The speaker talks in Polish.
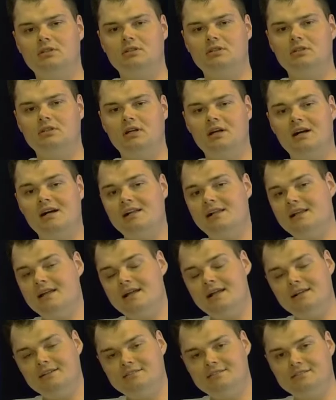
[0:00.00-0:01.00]

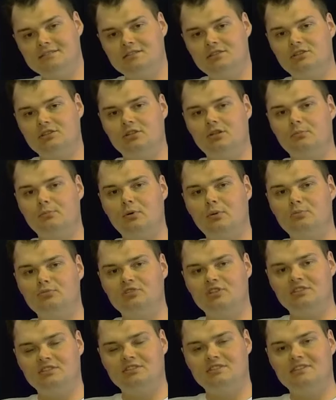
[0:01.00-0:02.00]
KLS, czy to
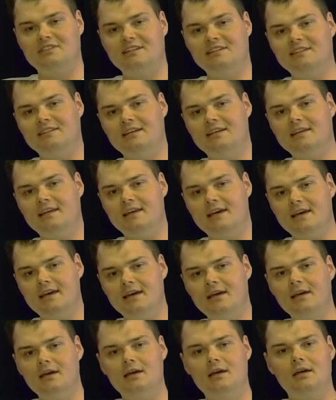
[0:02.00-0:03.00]
poprzez CIDG.
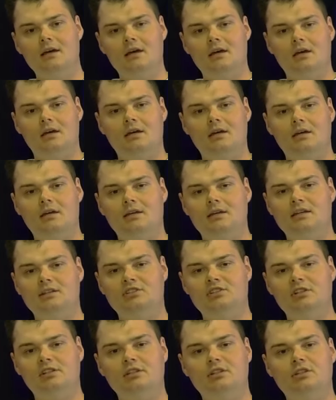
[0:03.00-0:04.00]
E,
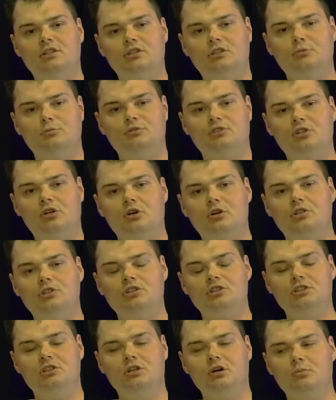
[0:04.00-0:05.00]
jeżeli ktoś
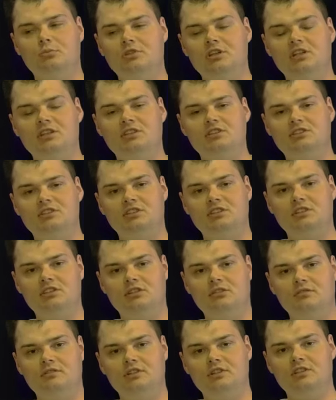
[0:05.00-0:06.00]
przychodzi do mnie i chce się
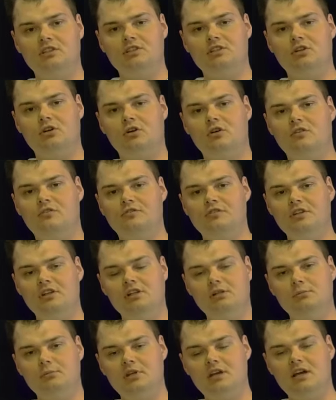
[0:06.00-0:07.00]
dowiedzieć o
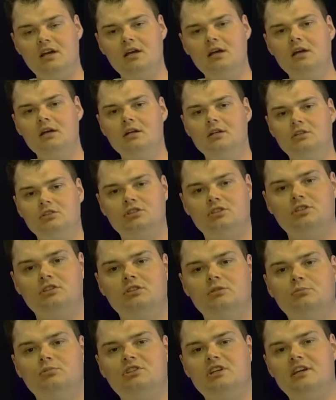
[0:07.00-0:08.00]
filmie,
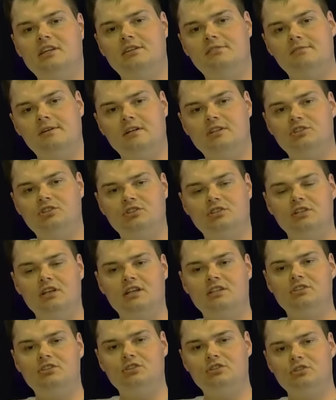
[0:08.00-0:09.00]
czy przetrwa, czy
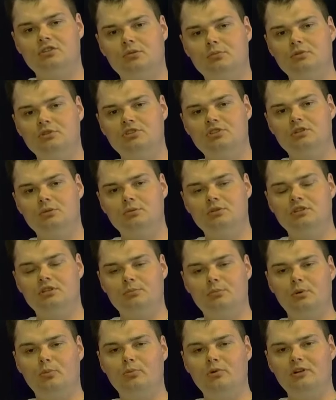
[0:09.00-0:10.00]
nie, co zrobić, żeby
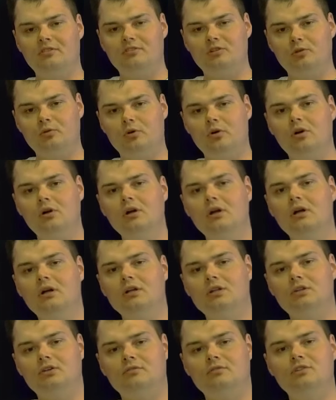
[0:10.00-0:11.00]
się poprawiło,
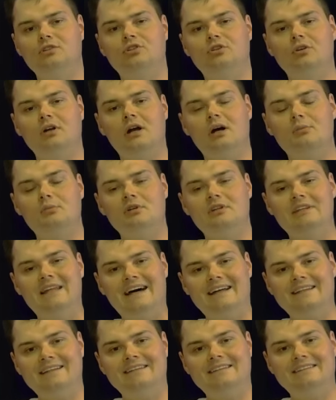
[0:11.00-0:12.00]
to wyciągamy
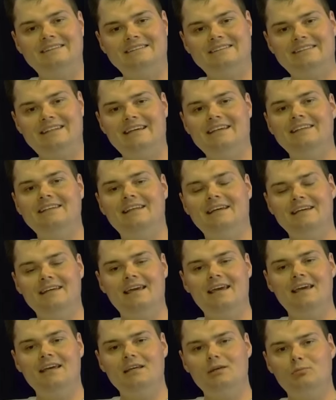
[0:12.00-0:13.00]
dane z
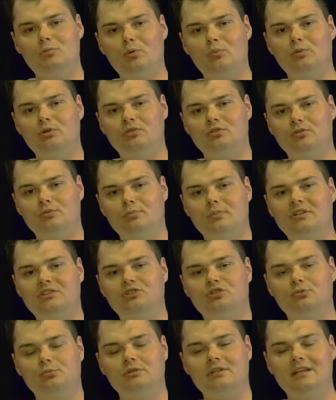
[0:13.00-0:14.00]
CIDG i po prostu
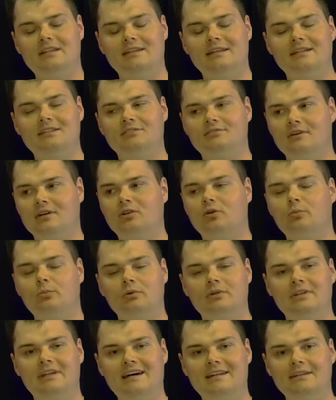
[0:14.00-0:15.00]
patrzymy na tak
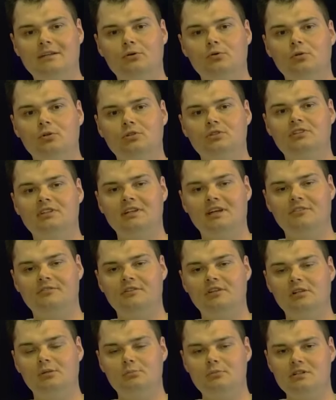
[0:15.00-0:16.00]
zwaną datę urodzenia
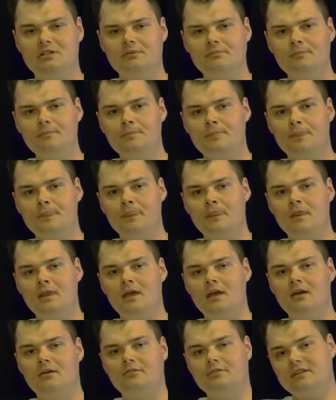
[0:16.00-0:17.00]
firmy.
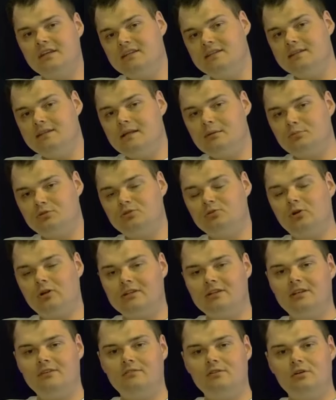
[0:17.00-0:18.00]
Wtedy na
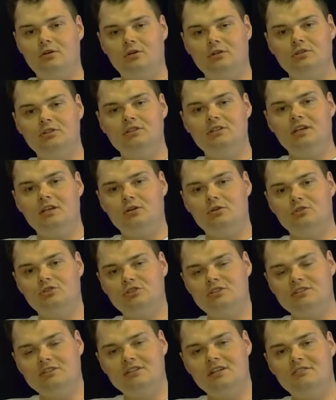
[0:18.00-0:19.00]
przykład jak wychodzi
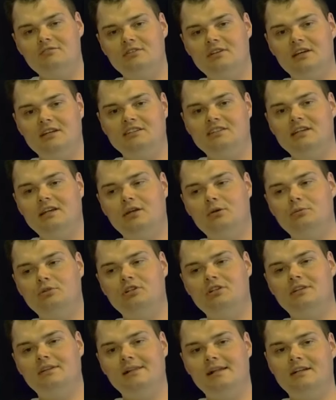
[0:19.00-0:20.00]
niekorzystnie, wyjaśniają
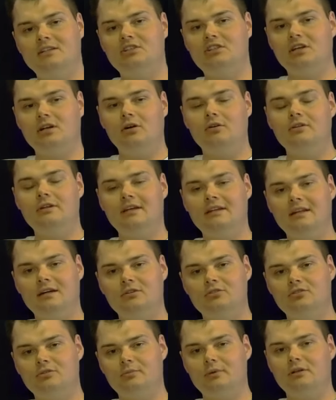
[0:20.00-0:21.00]
się dlaczego dana
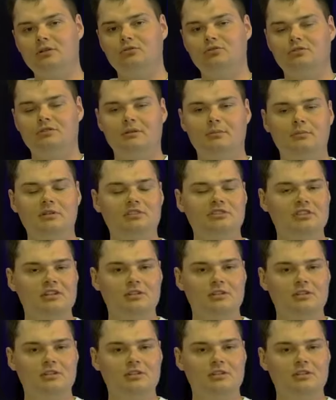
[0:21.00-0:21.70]
osoba już zamierza